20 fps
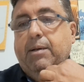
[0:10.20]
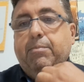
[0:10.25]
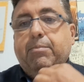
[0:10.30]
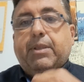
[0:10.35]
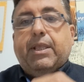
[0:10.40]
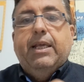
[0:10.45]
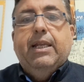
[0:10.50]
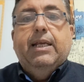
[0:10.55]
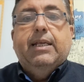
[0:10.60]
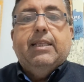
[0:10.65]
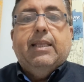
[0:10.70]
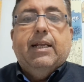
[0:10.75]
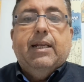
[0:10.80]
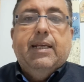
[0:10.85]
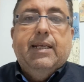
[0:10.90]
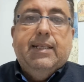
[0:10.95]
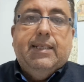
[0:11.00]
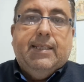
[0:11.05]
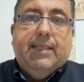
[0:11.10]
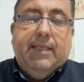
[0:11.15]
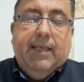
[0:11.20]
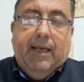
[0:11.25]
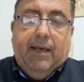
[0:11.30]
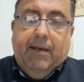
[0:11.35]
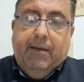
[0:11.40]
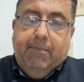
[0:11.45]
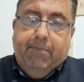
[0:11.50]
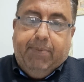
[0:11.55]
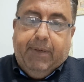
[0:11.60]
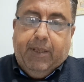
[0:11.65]

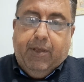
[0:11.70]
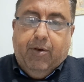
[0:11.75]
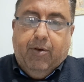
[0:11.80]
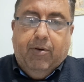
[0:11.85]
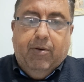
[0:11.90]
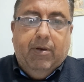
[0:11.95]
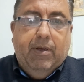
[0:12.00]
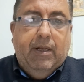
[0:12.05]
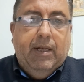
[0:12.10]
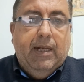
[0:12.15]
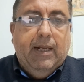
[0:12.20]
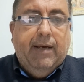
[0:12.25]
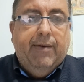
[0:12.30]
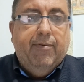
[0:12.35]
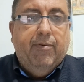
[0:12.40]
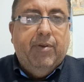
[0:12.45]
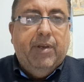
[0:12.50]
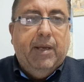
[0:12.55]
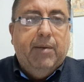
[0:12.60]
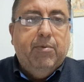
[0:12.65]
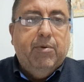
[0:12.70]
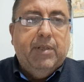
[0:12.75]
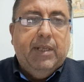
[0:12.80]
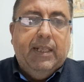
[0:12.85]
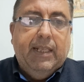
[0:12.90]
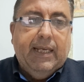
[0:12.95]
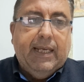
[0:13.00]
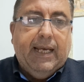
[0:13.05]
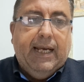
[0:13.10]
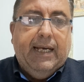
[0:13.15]
prenatalizia, però la vogliamo
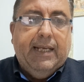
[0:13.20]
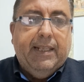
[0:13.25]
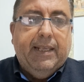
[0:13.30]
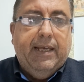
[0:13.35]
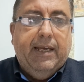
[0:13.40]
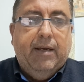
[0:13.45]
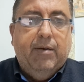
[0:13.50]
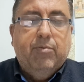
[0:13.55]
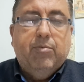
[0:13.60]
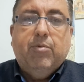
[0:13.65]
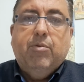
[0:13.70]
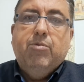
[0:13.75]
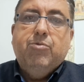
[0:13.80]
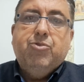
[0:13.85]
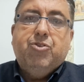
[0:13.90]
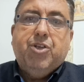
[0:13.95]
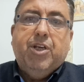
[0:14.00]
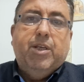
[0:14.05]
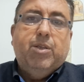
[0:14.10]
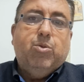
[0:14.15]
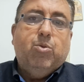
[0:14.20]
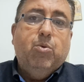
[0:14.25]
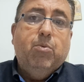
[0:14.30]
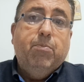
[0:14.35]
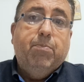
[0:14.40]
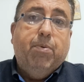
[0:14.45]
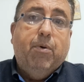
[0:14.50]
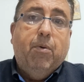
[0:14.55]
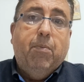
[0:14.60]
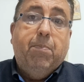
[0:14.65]
dedicare a un concetto
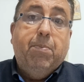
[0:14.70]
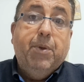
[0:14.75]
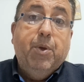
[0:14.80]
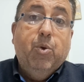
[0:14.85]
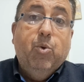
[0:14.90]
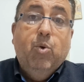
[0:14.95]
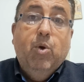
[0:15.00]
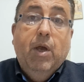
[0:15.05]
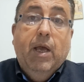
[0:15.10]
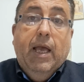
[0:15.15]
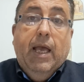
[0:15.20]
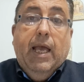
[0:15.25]
un po' più